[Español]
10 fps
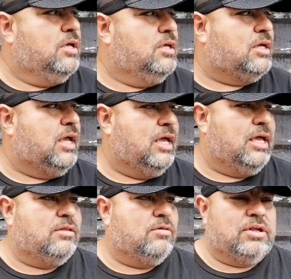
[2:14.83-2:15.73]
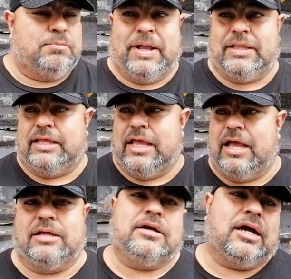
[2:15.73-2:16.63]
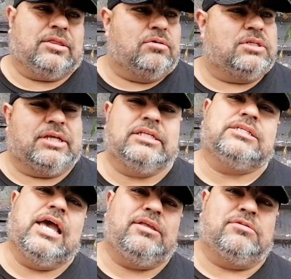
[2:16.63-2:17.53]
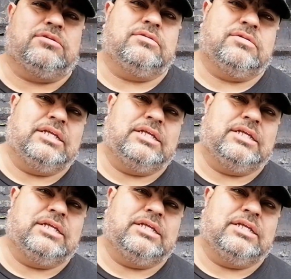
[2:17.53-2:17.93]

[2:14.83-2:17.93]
y que nos respalda ya 14, 15 años, ¿no?